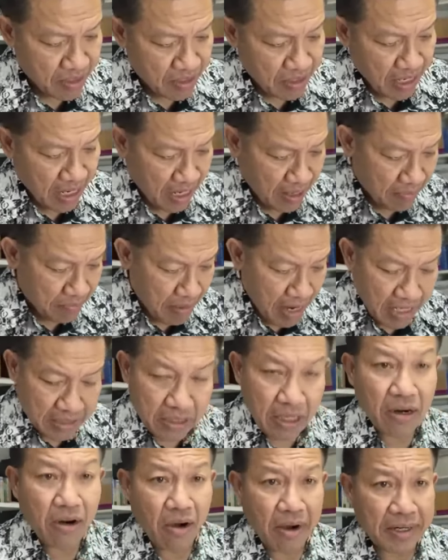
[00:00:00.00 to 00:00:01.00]
นะมาก
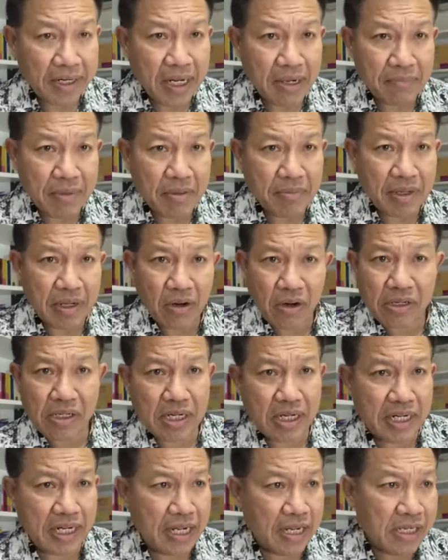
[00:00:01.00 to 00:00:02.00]
ตลอดนะไม่มีลด
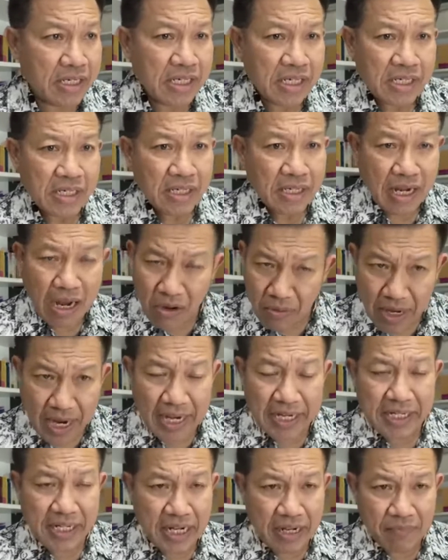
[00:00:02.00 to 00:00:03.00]
เลยนะก้าวไกล
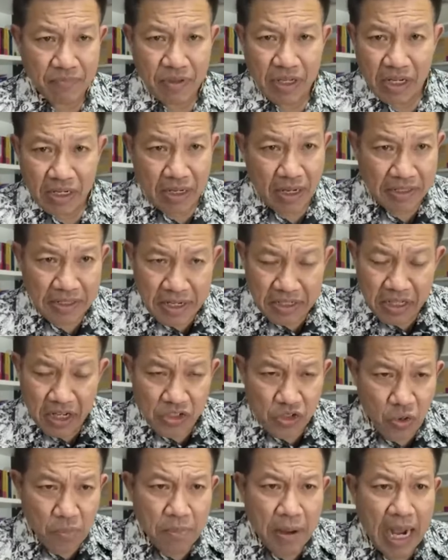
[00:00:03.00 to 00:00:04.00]
เนี่ยแล้วยิ่งถ้า
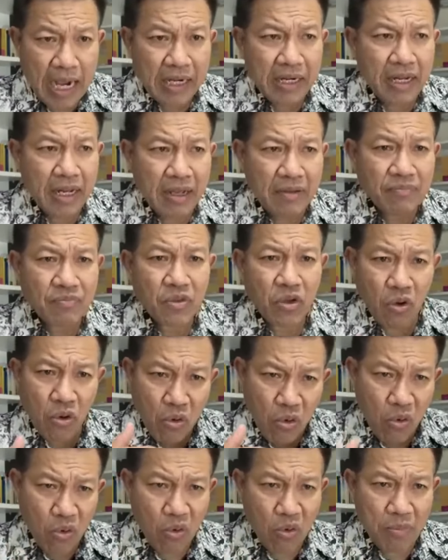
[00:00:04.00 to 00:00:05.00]
ยุบพรรคนะโอ้
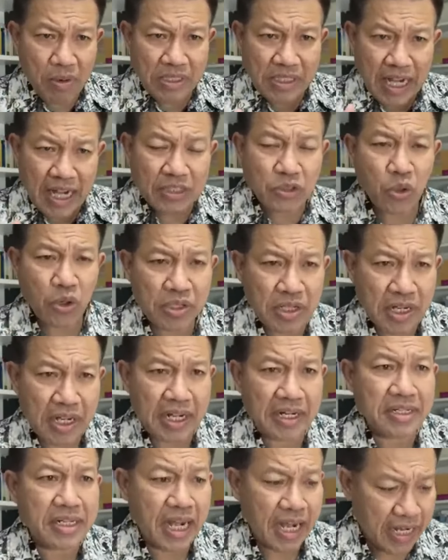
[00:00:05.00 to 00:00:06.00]
โหประชาชนยิ่ง
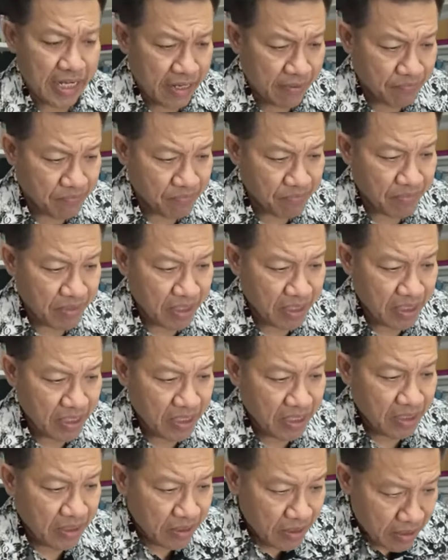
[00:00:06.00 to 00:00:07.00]
เห็นใจ
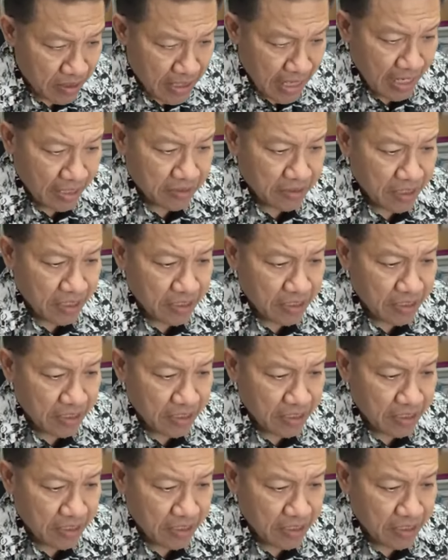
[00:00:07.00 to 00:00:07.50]
จาก